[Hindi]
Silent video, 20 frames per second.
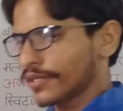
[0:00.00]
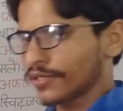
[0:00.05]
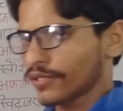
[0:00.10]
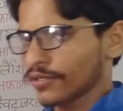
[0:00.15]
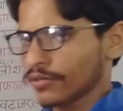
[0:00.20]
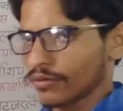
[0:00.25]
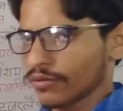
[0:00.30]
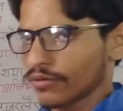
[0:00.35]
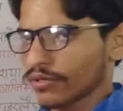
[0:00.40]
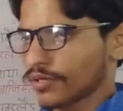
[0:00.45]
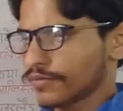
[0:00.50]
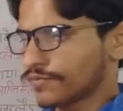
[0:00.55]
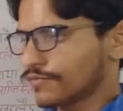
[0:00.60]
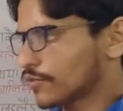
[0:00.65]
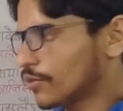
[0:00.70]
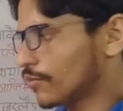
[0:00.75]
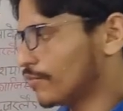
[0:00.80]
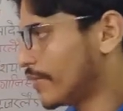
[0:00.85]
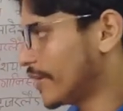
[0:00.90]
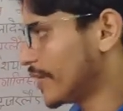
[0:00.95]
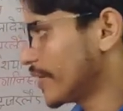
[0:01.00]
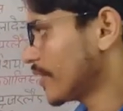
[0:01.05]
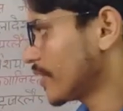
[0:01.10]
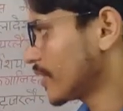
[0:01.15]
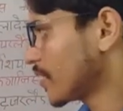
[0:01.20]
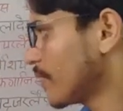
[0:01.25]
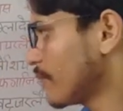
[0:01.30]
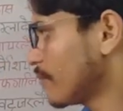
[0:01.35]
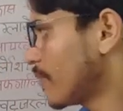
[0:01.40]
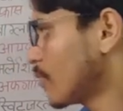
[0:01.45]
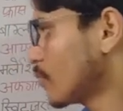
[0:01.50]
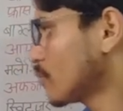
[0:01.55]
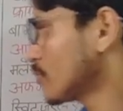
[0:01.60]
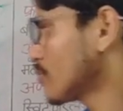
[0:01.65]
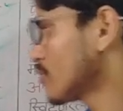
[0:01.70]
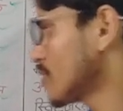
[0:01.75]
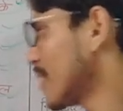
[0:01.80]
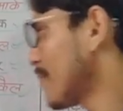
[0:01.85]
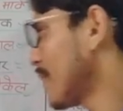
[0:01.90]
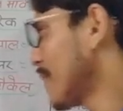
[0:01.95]
क्या होगा तो ब्रिटेन का पाउंड
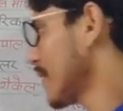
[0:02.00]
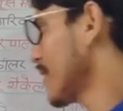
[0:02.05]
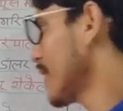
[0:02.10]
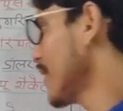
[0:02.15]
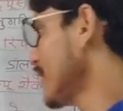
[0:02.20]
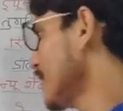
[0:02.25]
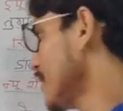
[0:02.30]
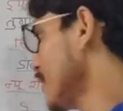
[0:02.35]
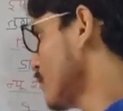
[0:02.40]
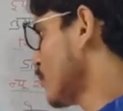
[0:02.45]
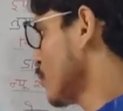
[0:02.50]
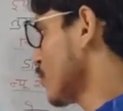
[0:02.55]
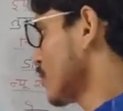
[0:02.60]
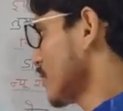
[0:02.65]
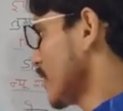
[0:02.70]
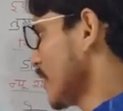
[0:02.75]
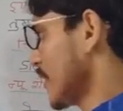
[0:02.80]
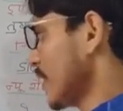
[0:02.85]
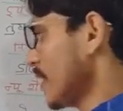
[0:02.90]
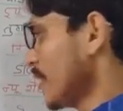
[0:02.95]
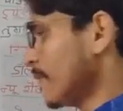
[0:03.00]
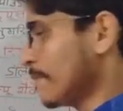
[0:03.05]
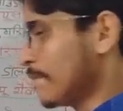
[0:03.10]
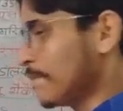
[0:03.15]
तो जापान का येन हो जाएगा